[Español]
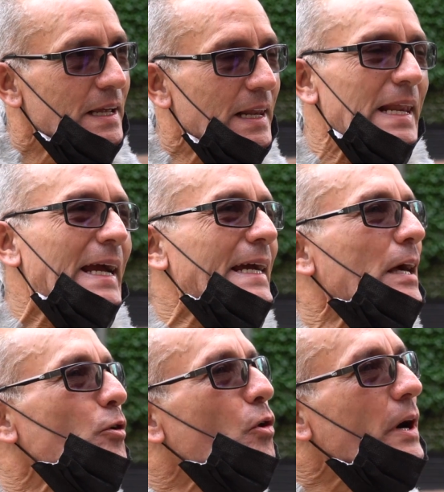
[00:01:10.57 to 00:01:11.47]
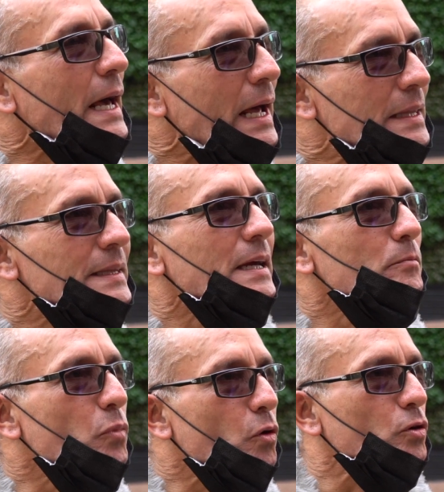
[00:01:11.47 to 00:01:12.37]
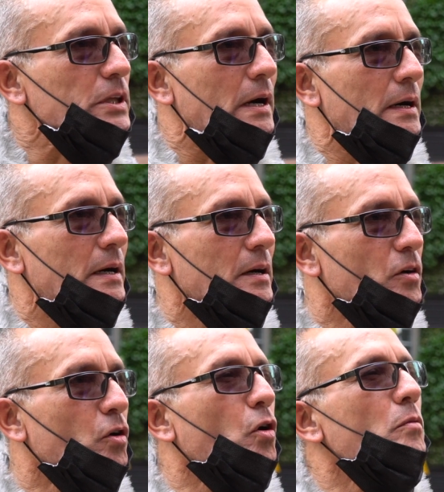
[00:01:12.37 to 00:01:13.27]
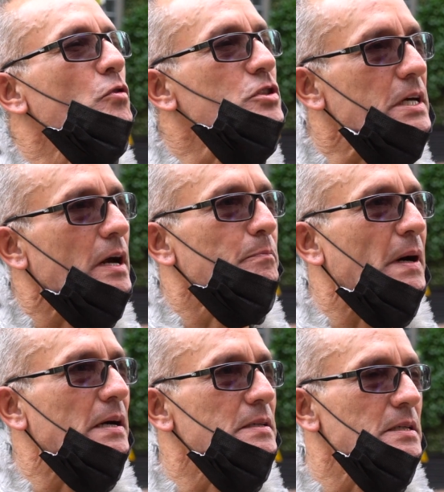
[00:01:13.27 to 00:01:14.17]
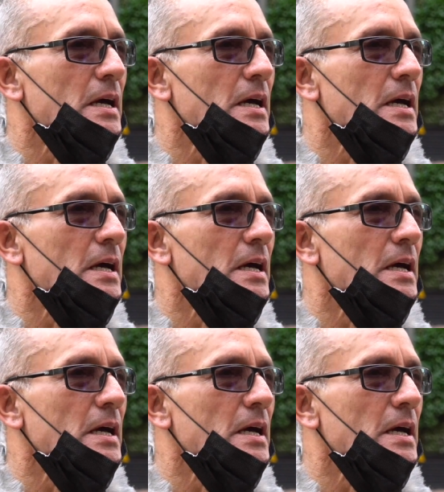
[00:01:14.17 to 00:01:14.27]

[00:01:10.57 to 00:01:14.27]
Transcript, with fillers: Le quedó grande Bogotá cómo será el país.